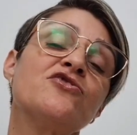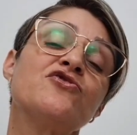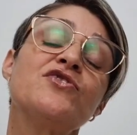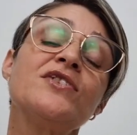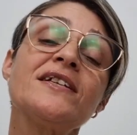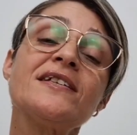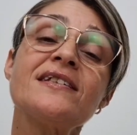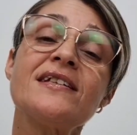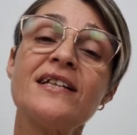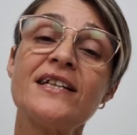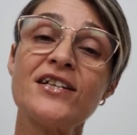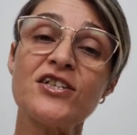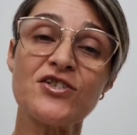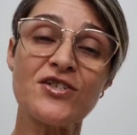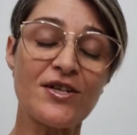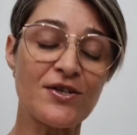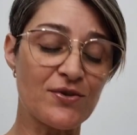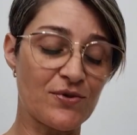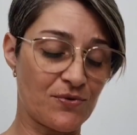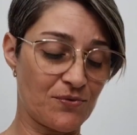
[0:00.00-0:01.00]
Disse-lhe
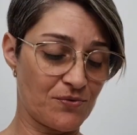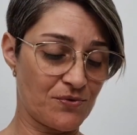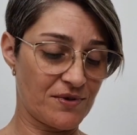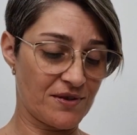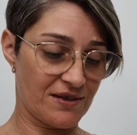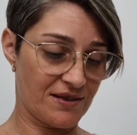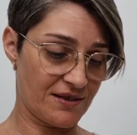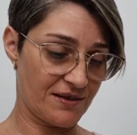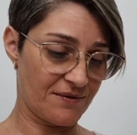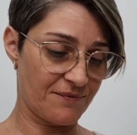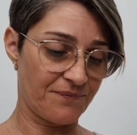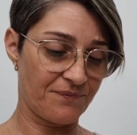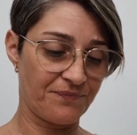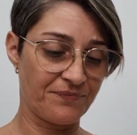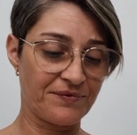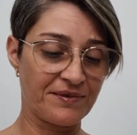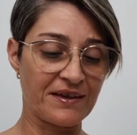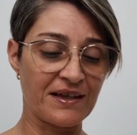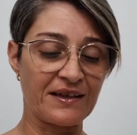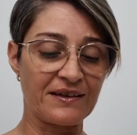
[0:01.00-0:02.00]
Jesus:
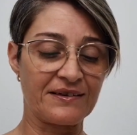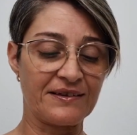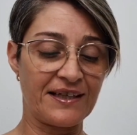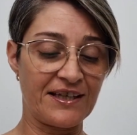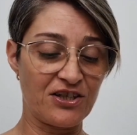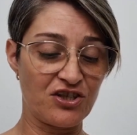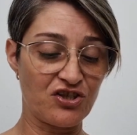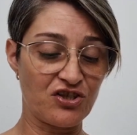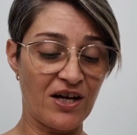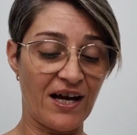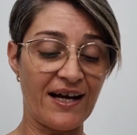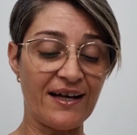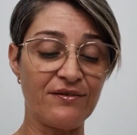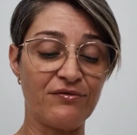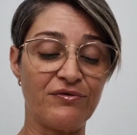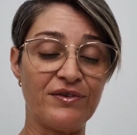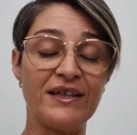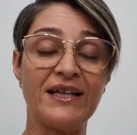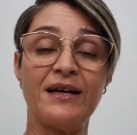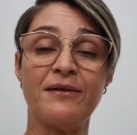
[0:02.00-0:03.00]
Deixai
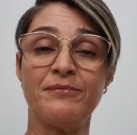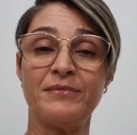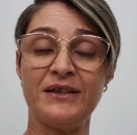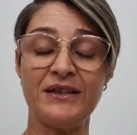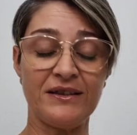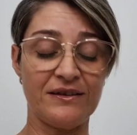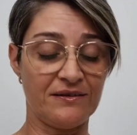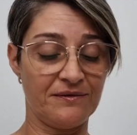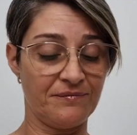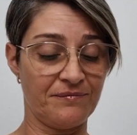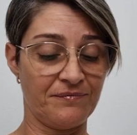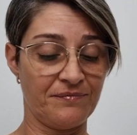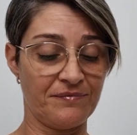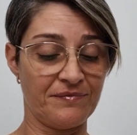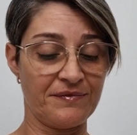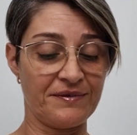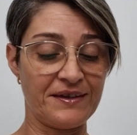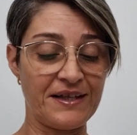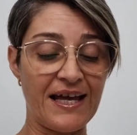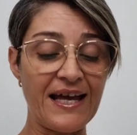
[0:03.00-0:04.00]
vir a mim
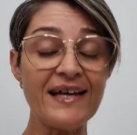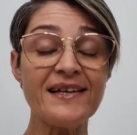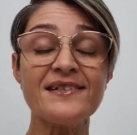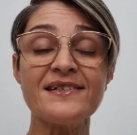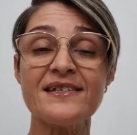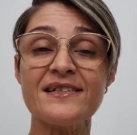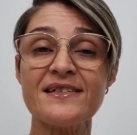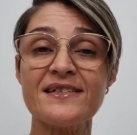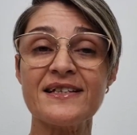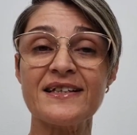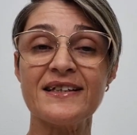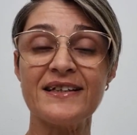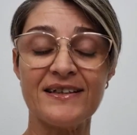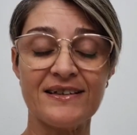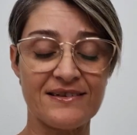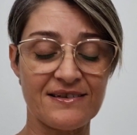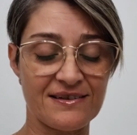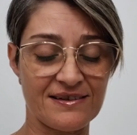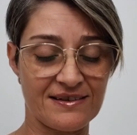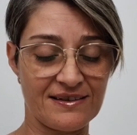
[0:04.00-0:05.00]
estas
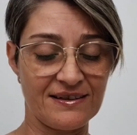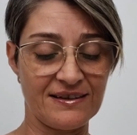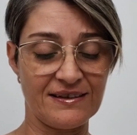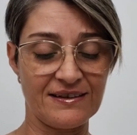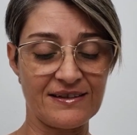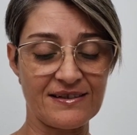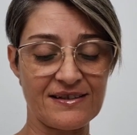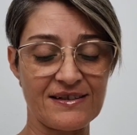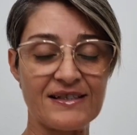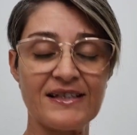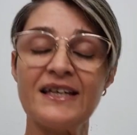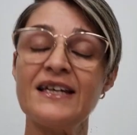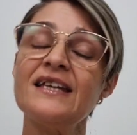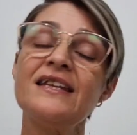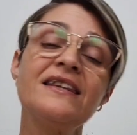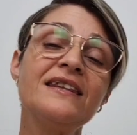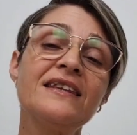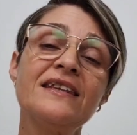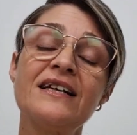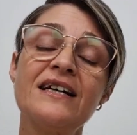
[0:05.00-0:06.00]
criancinhas
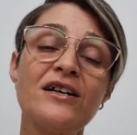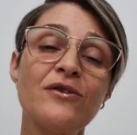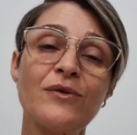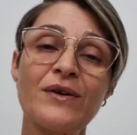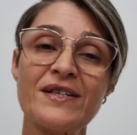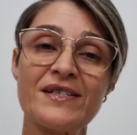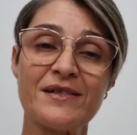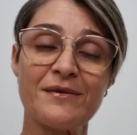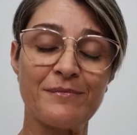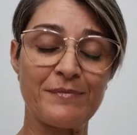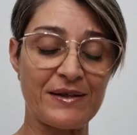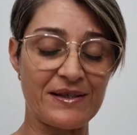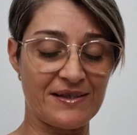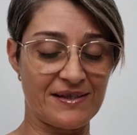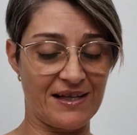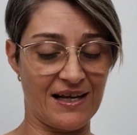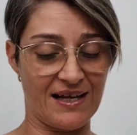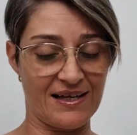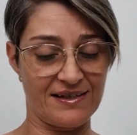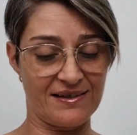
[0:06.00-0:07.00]
e não as
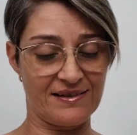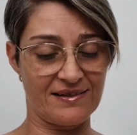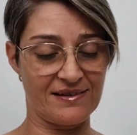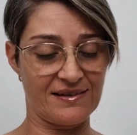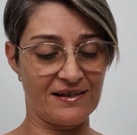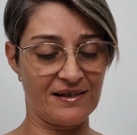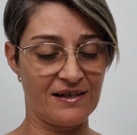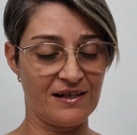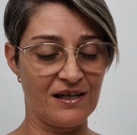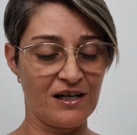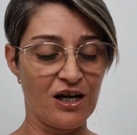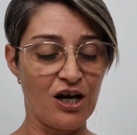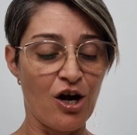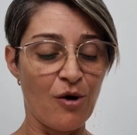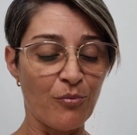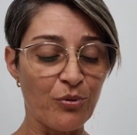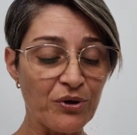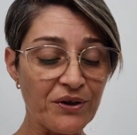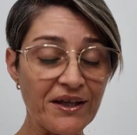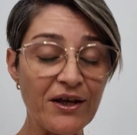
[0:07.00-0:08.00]
impeçais,
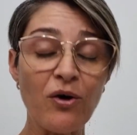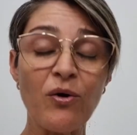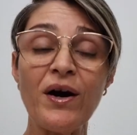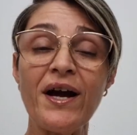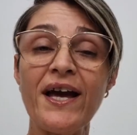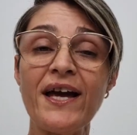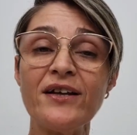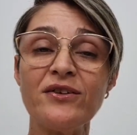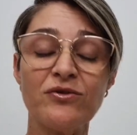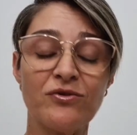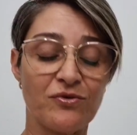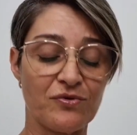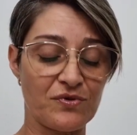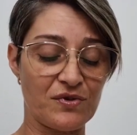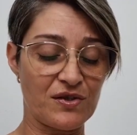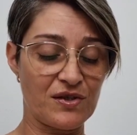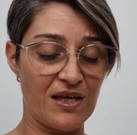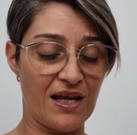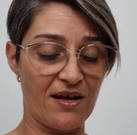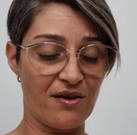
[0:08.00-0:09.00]
porque o reino
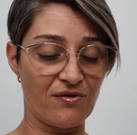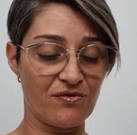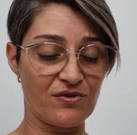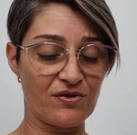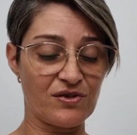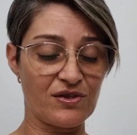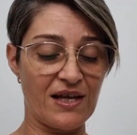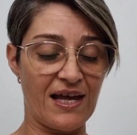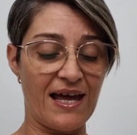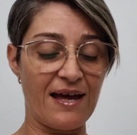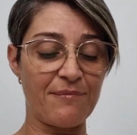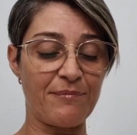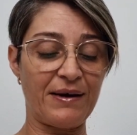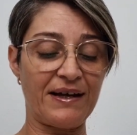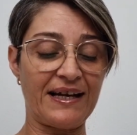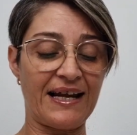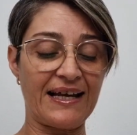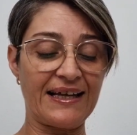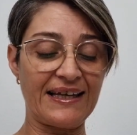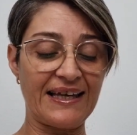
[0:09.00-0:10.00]
dos céus é
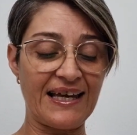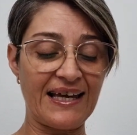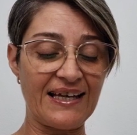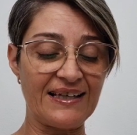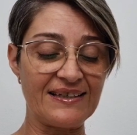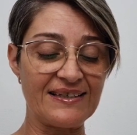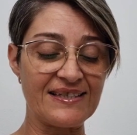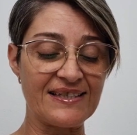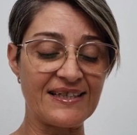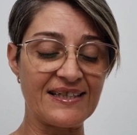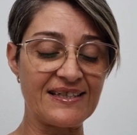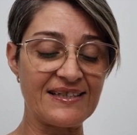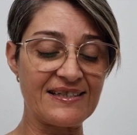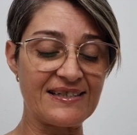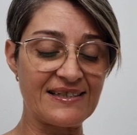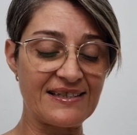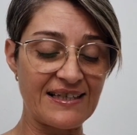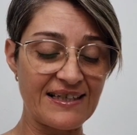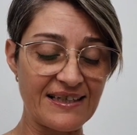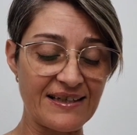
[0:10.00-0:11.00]
para aqueles que
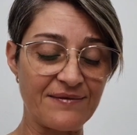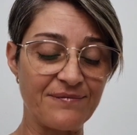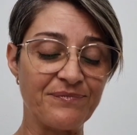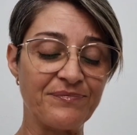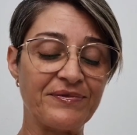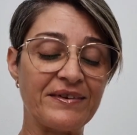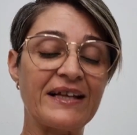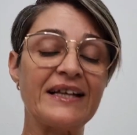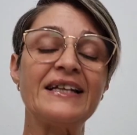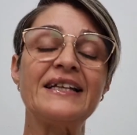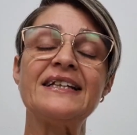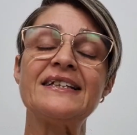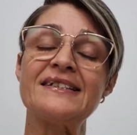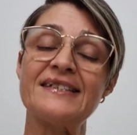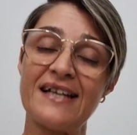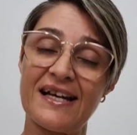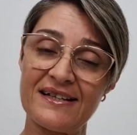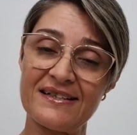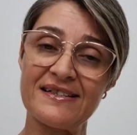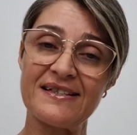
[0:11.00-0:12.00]
se
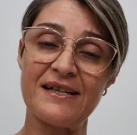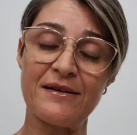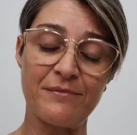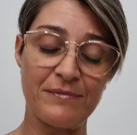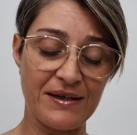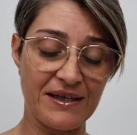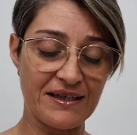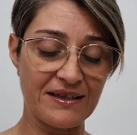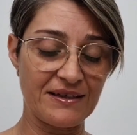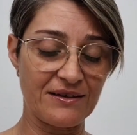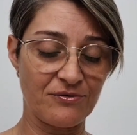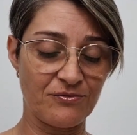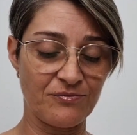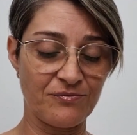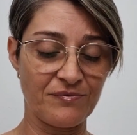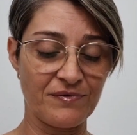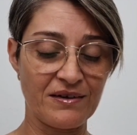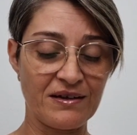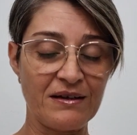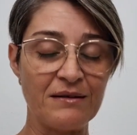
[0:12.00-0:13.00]
lhes assemelham.
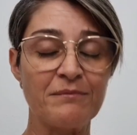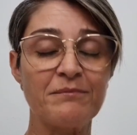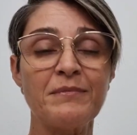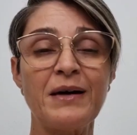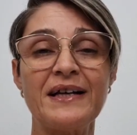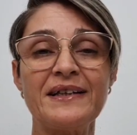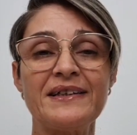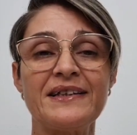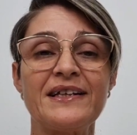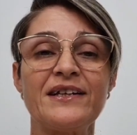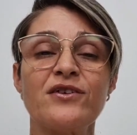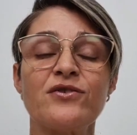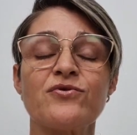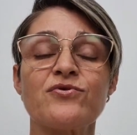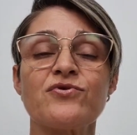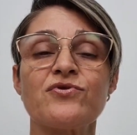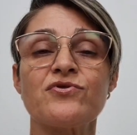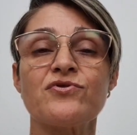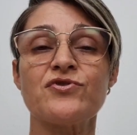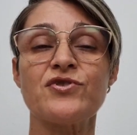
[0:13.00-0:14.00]

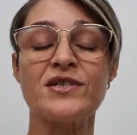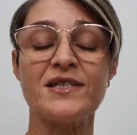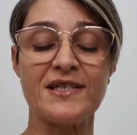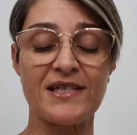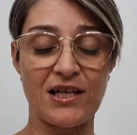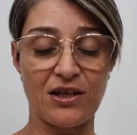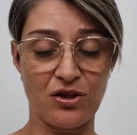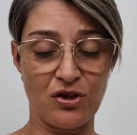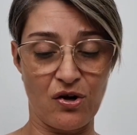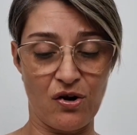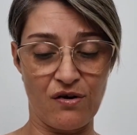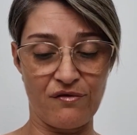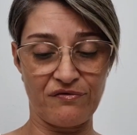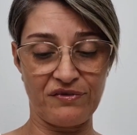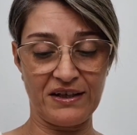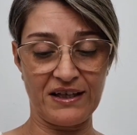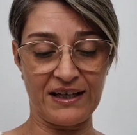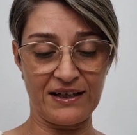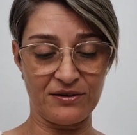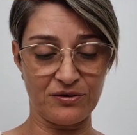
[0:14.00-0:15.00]
Mateus
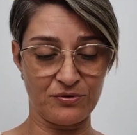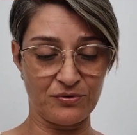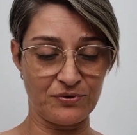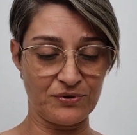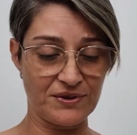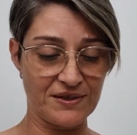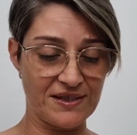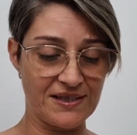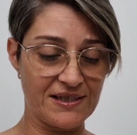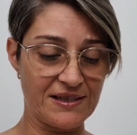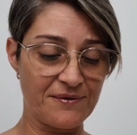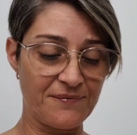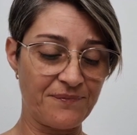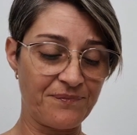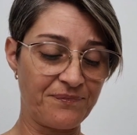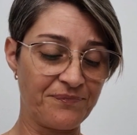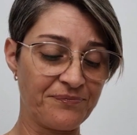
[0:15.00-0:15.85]
19, 14.